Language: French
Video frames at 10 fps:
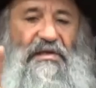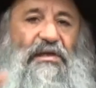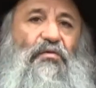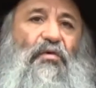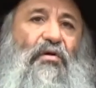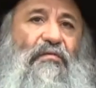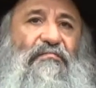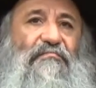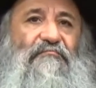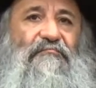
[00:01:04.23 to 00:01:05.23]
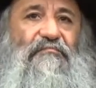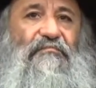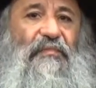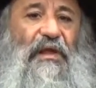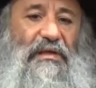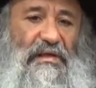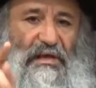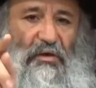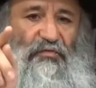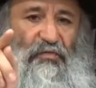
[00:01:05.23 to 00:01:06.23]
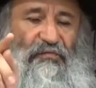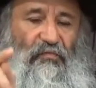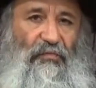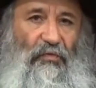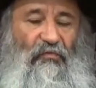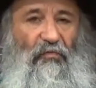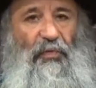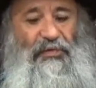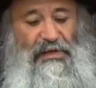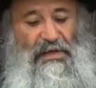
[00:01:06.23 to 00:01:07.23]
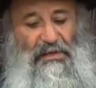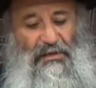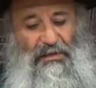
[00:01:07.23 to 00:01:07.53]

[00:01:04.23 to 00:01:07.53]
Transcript: ce qu'il nous donne Et c'est ça que je voulais que vous pensiez.